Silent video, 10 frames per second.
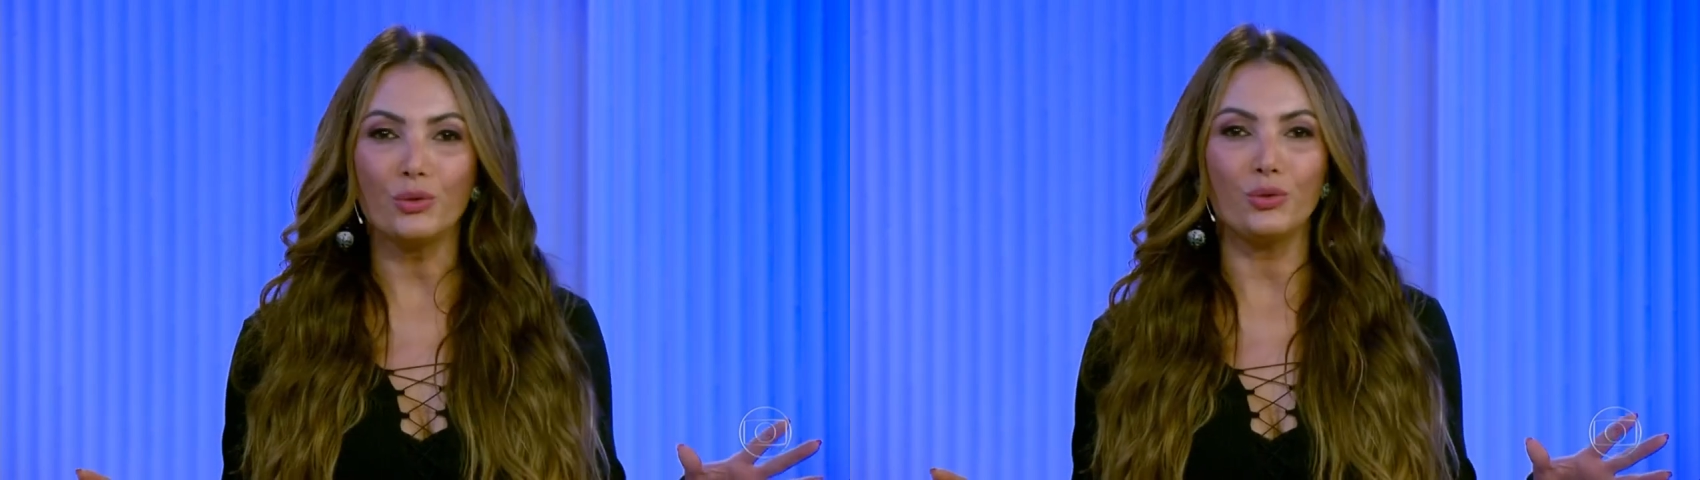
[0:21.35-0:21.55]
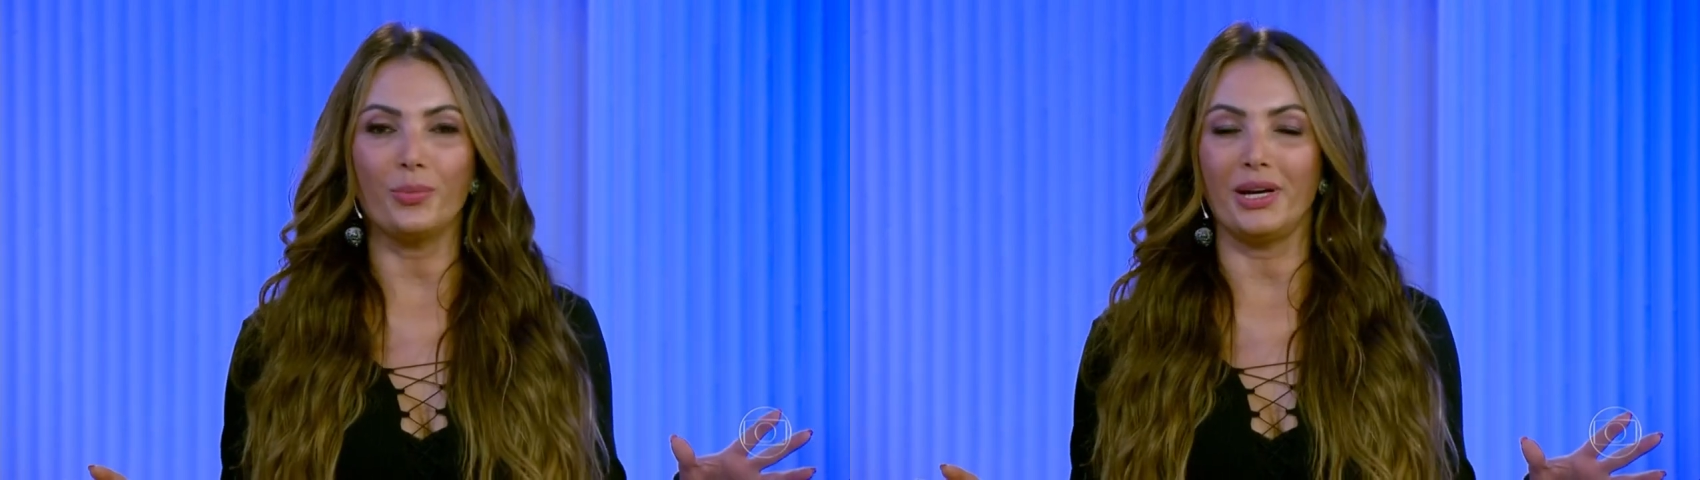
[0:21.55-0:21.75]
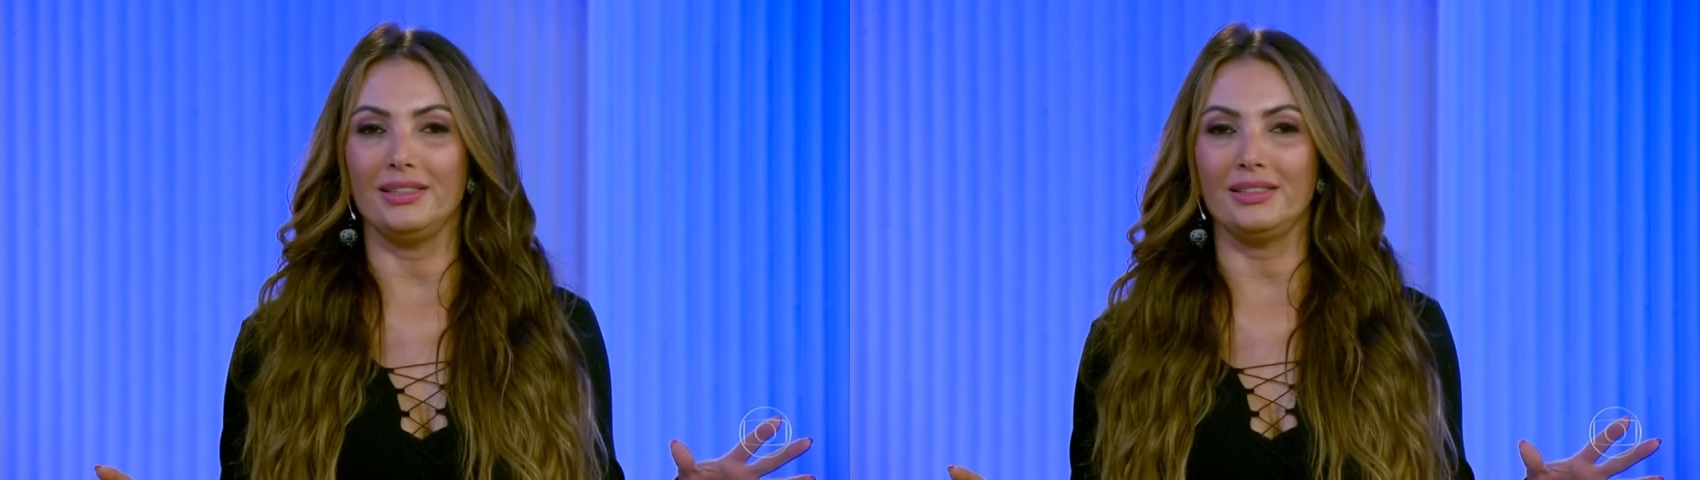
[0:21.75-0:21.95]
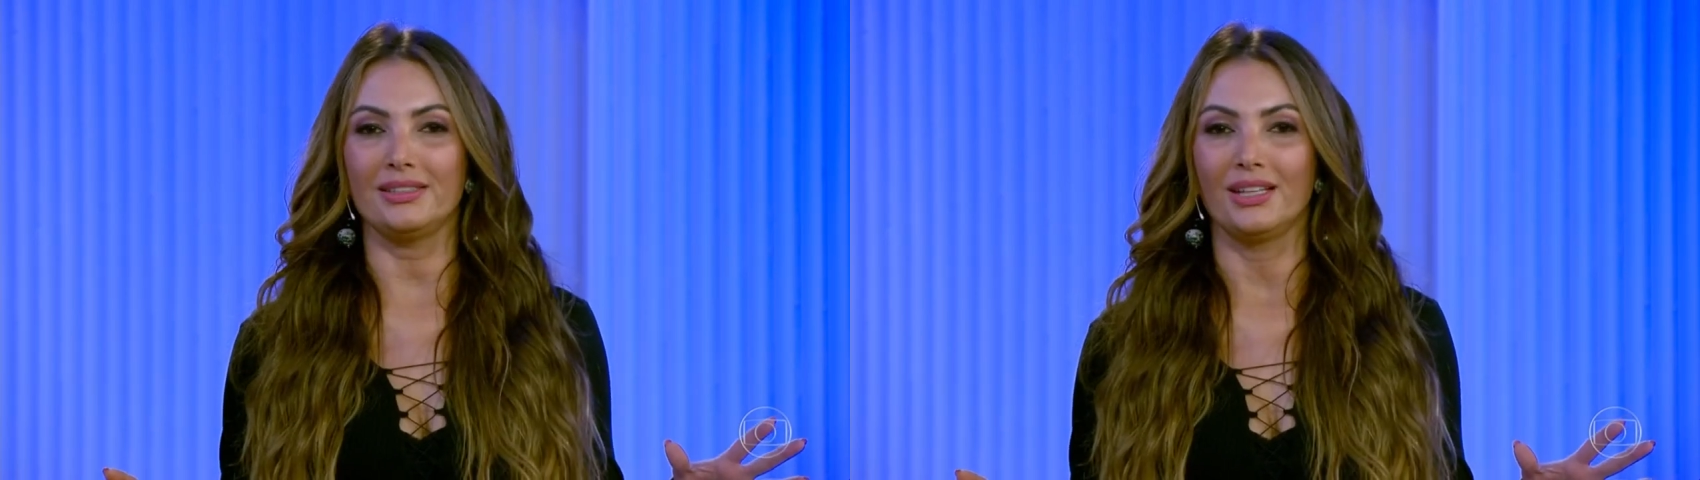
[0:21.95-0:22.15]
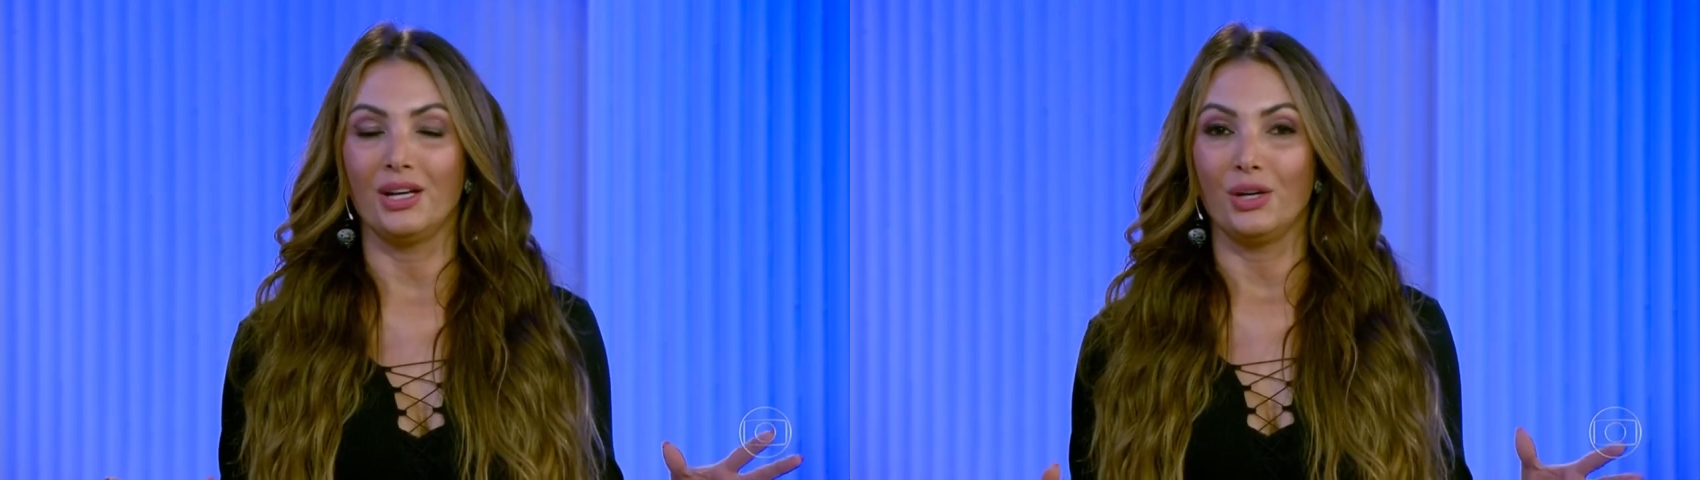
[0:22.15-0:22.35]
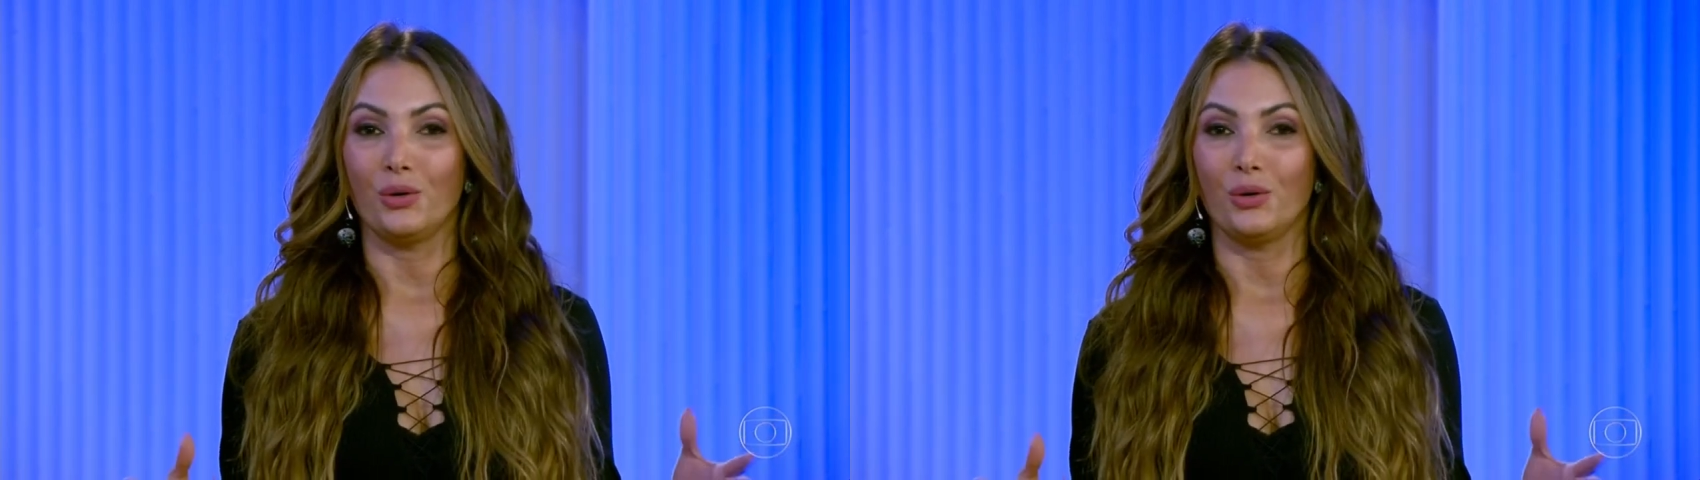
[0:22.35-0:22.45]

em todo o país